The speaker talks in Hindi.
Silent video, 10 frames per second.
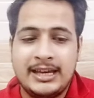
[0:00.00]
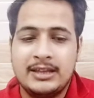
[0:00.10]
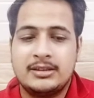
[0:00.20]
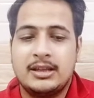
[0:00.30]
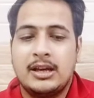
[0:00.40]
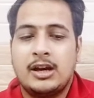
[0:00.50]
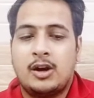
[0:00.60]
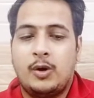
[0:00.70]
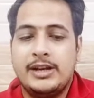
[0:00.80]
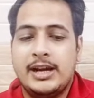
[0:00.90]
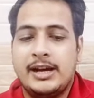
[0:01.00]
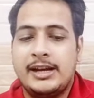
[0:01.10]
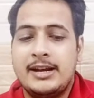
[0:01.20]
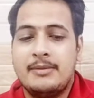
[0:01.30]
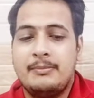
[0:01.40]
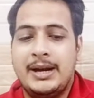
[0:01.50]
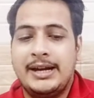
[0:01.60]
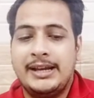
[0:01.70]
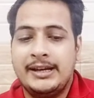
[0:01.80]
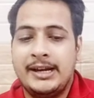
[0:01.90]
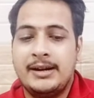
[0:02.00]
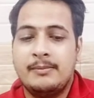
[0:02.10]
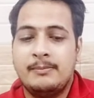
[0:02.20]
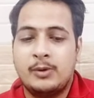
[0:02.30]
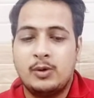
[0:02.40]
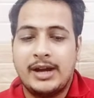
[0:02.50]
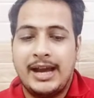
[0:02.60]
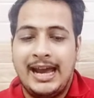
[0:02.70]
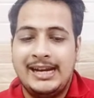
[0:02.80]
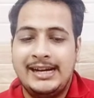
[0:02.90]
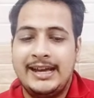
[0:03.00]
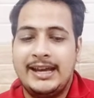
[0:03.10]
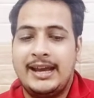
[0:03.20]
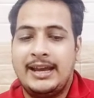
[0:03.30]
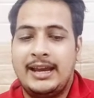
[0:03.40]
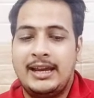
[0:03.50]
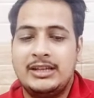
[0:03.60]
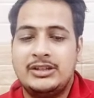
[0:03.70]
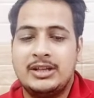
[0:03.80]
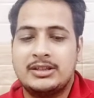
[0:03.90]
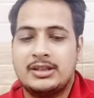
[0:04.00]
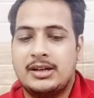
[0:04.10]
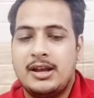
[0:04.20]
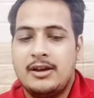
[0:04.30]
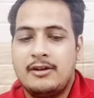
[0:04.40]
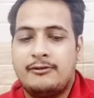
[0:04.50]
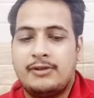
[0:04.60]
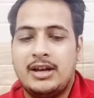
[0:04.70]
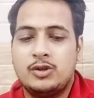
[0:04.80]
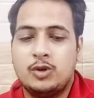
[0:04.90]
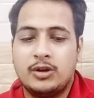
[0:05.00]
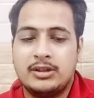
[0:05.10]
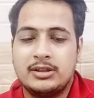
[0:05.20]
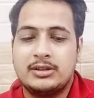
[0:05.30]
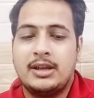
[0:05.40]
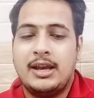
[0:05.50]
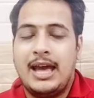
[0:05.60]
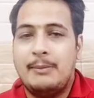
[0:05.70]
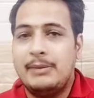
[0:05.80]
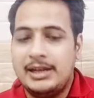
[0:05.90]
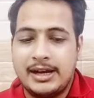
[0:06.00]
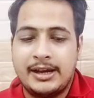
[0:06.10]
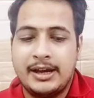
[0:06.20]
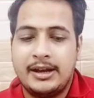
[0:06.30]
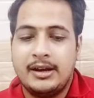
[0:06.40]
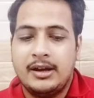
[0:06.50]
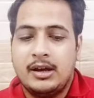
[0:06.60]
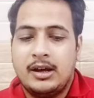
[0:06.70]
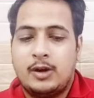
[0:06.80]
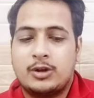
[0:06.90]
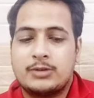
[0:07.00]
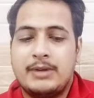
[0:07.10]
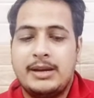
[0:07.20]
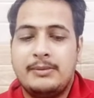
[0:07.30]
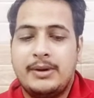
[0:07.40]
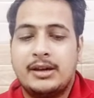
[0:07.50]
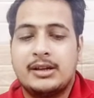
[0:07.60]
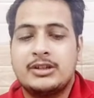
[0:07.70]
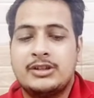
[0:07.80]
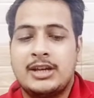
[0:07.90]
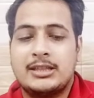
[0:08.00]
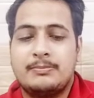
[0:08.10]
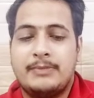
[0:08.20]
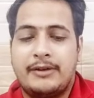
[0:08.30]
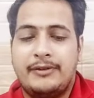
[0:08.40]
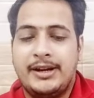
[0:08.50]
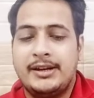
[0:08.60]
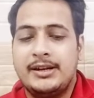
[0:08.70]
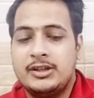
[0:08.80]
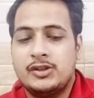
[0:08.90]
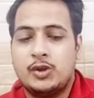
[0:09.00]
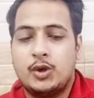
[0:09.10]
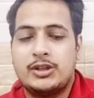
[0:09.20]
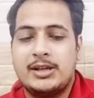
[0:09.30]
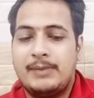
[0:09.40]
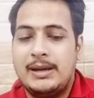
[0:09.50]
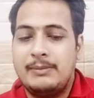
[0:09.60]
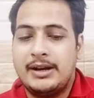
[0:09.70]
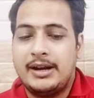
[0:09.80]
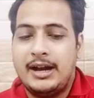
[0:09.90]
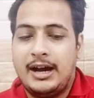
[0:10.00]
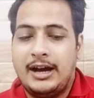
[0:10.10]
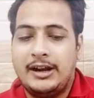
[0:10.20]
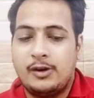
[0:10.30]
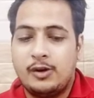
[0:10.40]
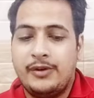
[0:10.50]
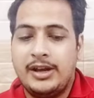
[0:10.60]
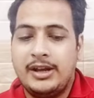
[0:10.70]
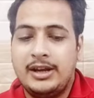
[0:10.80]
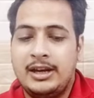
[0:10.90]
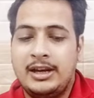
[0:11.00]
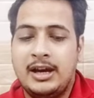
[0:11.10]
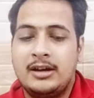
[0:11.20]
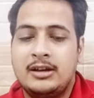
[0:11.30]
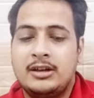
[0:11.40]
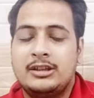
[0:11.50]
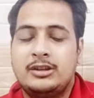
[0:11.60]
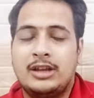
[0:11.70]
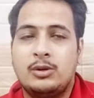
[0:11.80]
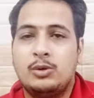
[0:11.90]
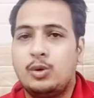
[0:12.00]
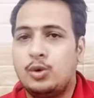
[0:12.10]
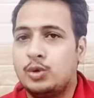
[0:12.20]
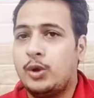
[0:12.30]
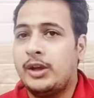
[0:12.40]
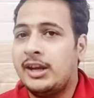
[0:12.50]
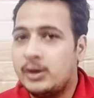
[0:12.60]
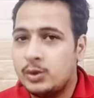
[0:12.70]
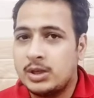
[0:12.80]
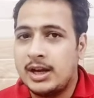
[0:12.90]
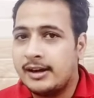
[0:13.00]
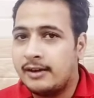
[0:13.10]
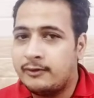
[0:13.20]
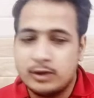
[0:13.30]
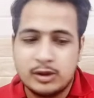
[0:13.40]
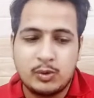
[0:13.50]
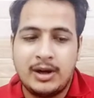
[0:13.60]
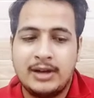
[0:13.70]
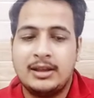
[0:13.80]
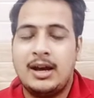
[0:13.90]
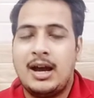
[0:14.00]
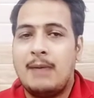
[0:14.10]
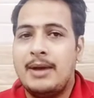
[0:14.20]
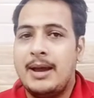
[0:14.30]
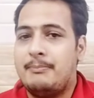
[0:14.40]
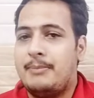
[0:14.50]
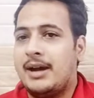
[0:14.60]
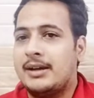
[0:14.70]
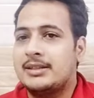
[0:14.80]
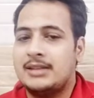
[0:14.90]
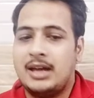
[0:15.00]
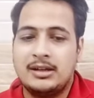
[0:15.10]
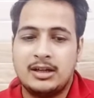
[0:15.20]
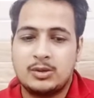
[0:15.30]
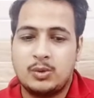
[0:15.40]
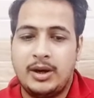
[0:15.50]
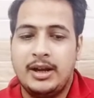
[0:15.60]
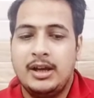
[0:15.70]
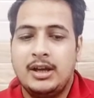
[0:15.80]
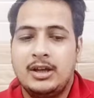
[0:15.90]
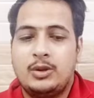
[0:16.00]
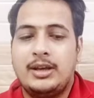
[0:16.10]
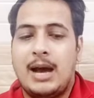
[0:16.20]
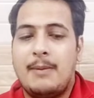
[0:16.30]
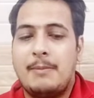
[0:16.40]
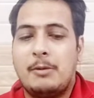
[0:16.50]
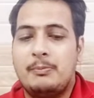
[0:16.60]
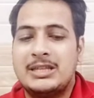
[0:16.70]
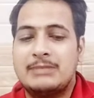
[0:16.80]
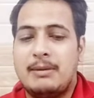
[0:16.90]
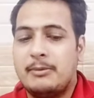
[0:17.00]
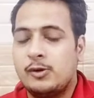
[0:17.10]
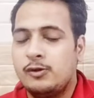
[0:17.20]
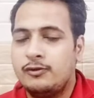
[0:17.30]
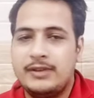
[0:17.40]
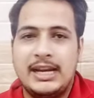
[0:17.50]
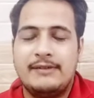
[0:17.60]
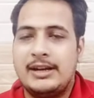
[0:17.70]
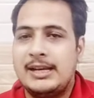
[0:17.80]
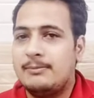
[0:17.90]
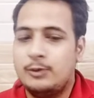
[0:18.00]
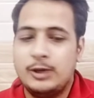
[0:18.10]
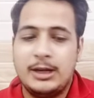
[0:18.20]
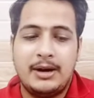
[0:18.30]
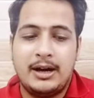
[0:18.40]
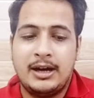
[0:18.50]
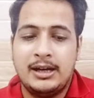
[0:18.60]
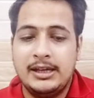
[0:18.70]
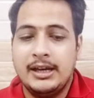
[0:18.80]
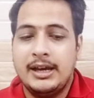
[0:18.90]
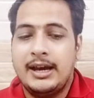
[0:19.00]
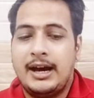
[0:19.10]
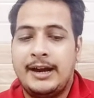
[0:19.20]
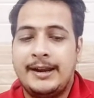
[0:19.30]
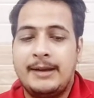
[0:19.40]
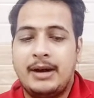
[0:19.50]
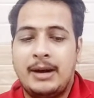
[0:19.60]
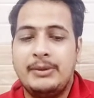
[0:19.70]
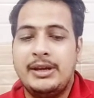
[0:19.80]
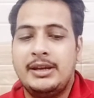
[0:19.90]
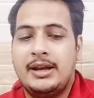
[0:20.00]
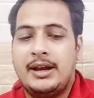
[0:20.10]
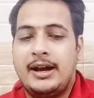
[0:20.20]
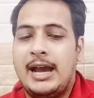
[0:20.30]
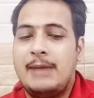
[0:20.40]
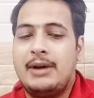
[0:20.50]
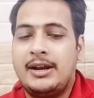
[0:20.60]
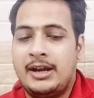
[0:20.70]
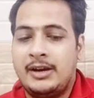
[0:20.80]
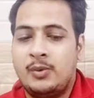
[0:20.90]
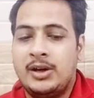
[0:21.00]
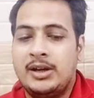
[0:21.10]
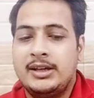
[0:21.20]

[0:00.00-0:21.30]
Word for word: गेज क्लोडिया ग्रीन मैडी ग्रीन ब्रूक हेलीडे हेली जेंसन फ्रांस जॉनस एमिलिया केर रोसमेरी मेयर जेस मैकफेडन जॉर्जिया प्लीमर हाना रोवे लिया तहूहू तो ये न्यूजीलैंड का फुल स्क्वाड था अब है पाकिस्तान का स्क्वाड तो यहाँ पे आपको बिस्मा मरूफ दिखने वाली है मुनीबा अली अनम अमीन ऐमान अनवर